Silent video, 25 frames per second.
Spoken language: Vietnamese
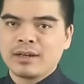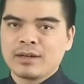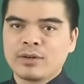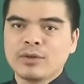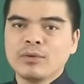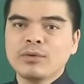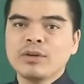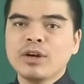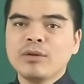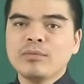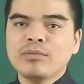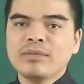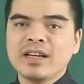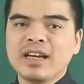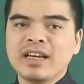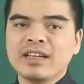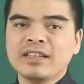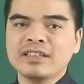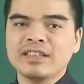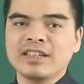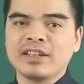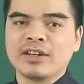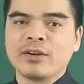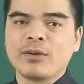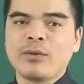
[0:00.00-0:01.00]
cũng không
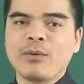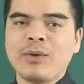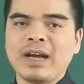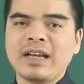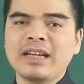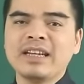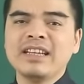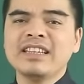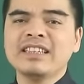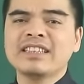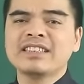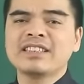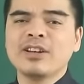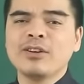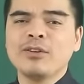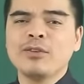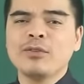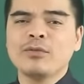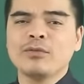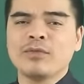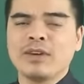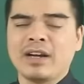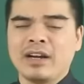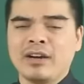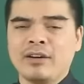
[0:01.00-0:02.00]
nên quá đi sâu
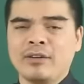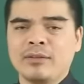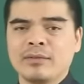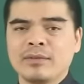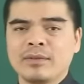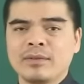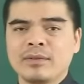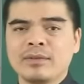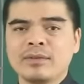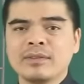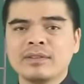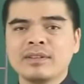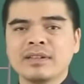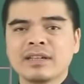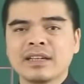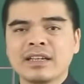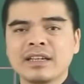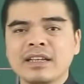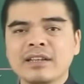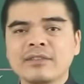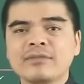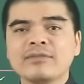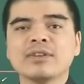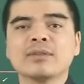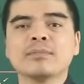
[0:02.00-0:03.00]
vào cái
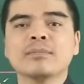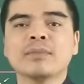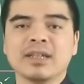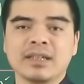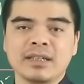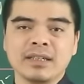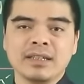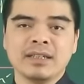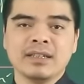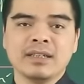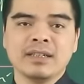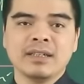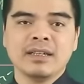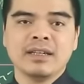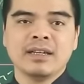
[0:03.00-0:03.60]
lĩnh vực mới.